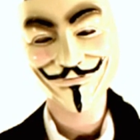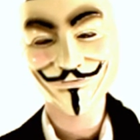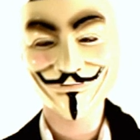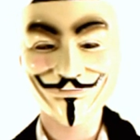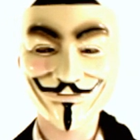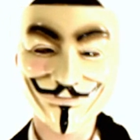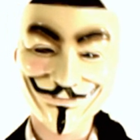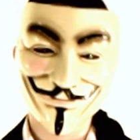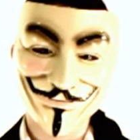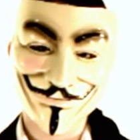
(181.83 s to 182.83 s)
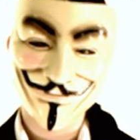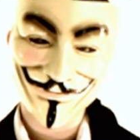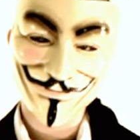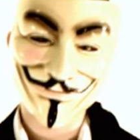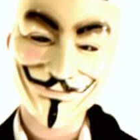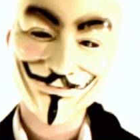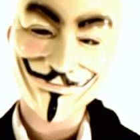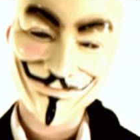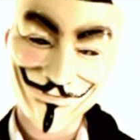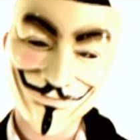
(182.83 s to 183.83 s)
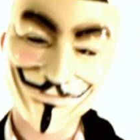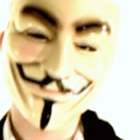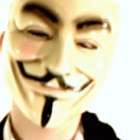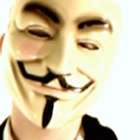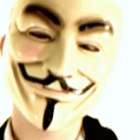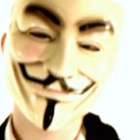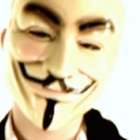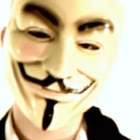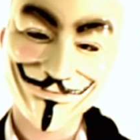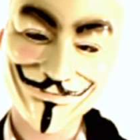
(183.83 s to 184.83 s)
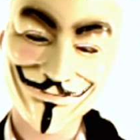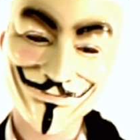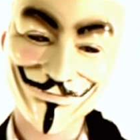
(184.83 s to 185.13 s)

Sie waren meist die, die furchtbare Späße trieben.